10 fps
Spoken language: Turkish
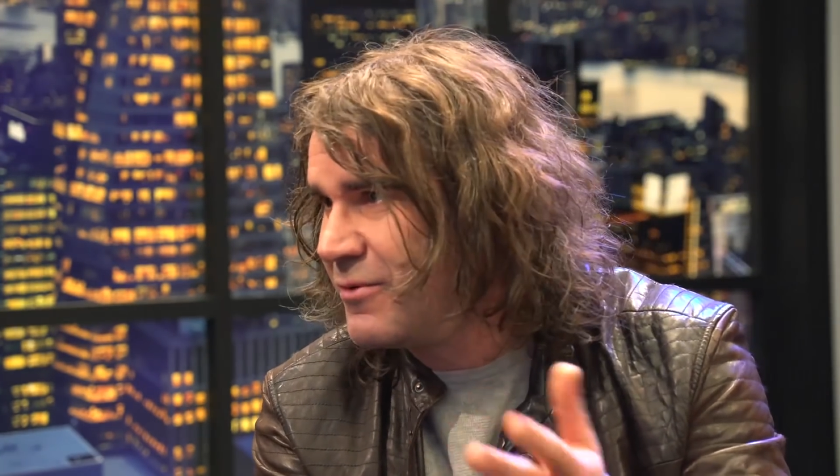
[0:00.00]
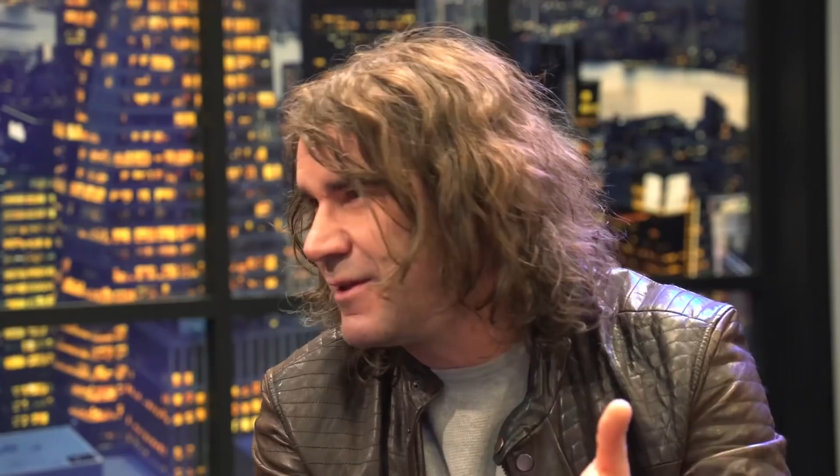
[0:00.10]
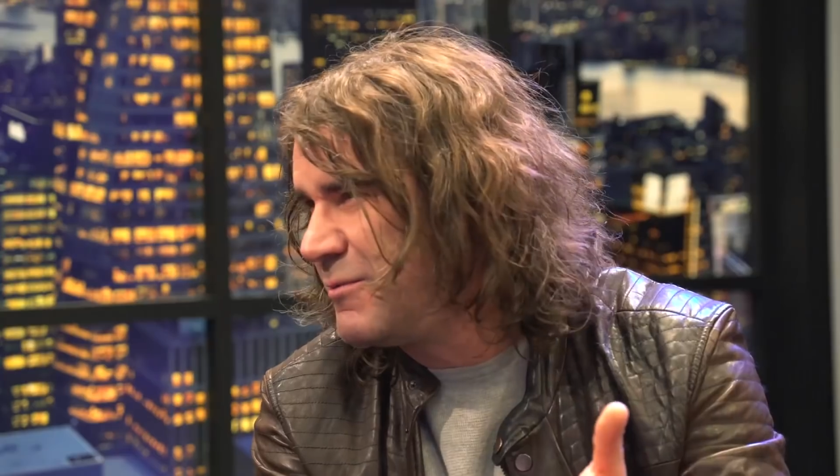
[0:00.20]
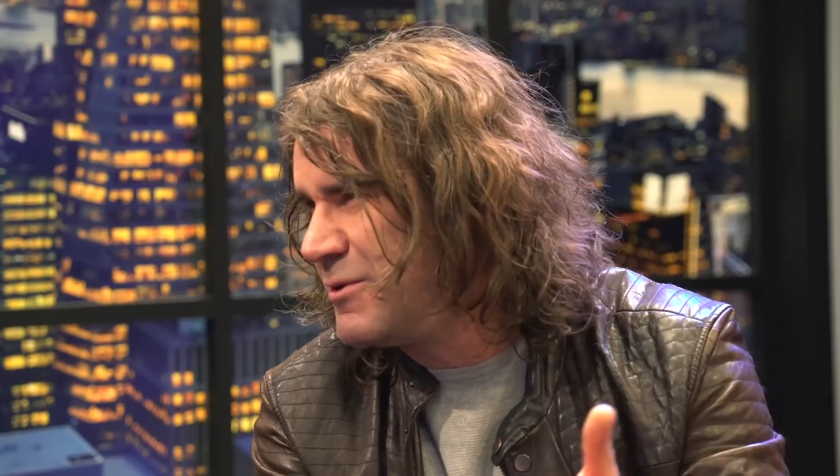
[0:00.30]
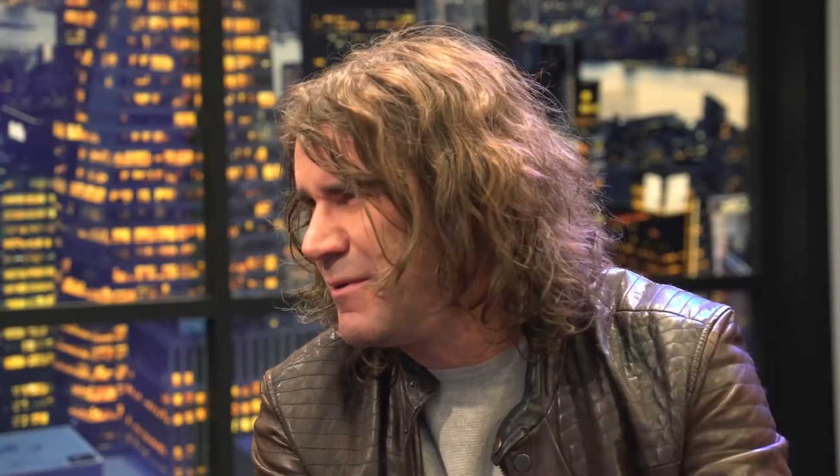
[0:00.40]

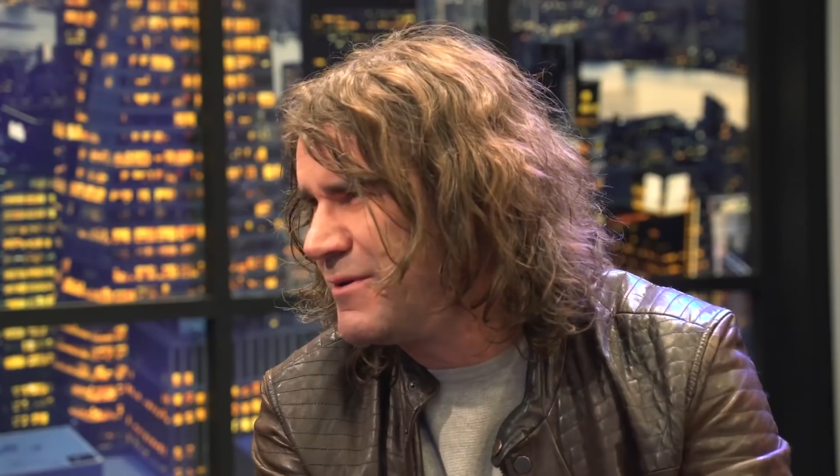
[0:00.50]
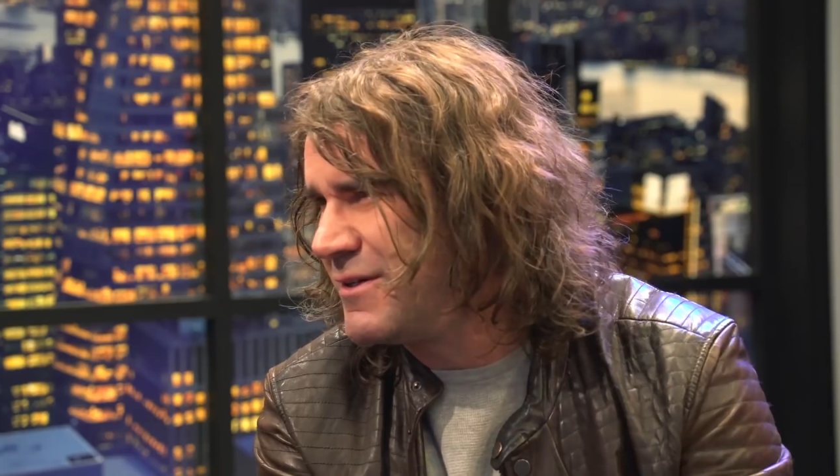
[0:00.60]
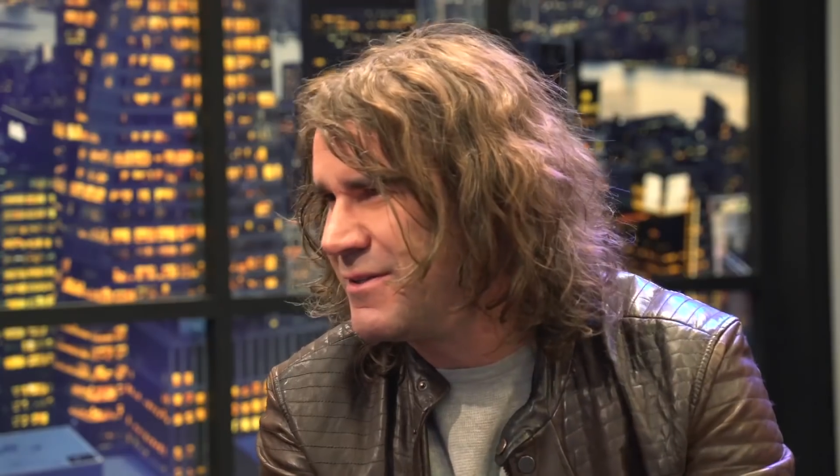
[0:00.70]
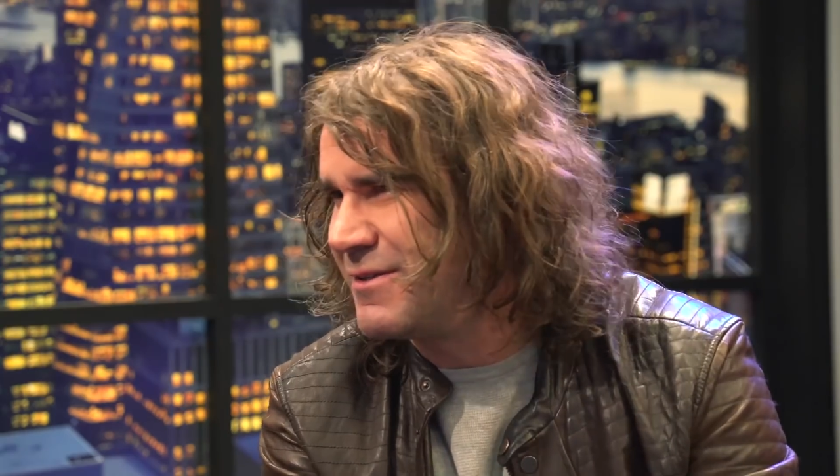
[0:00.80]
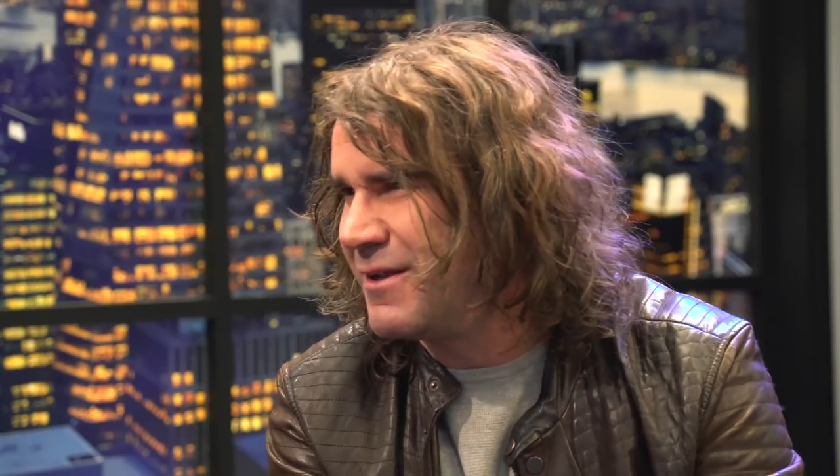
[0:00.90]
75
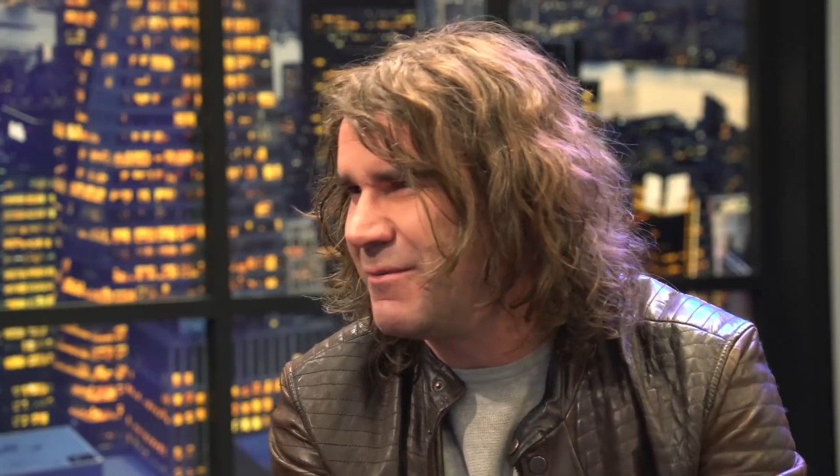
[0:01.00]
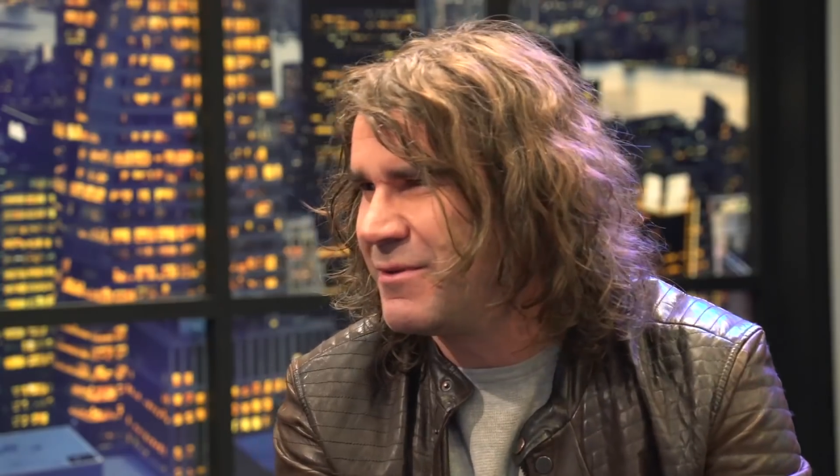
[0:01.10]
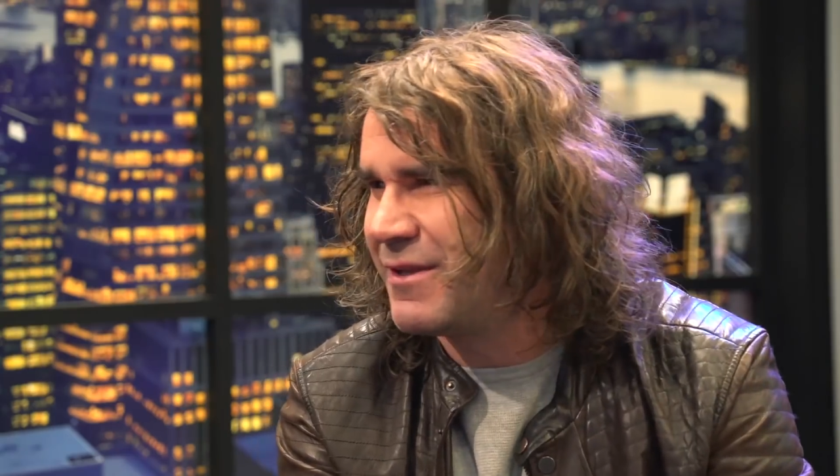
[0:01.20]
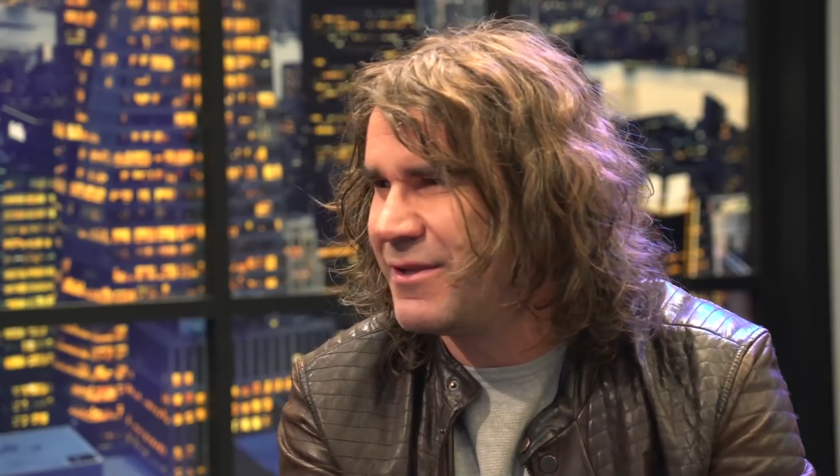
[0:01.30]
yaşındalar. Bir